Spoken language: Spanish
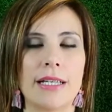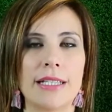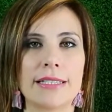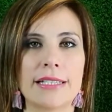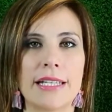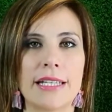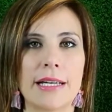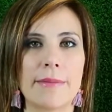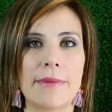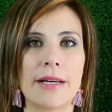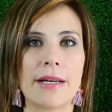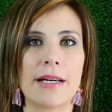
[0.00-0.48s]
Se
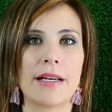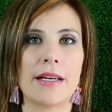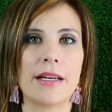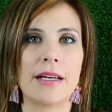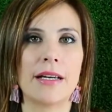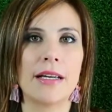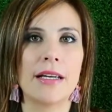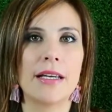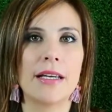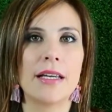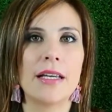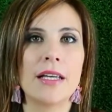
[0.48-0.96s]
llama
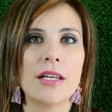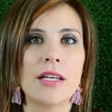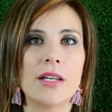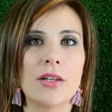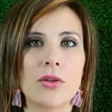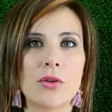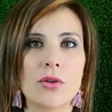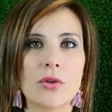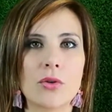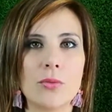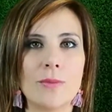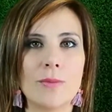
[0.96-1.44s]

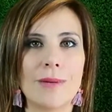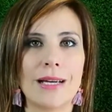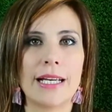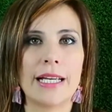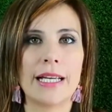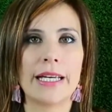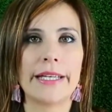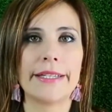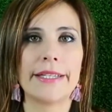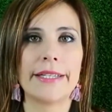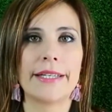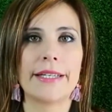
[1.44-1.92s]

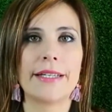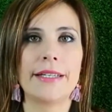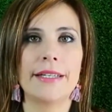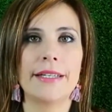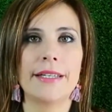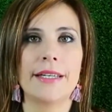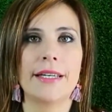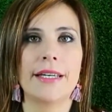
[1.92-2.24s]
Rumalaya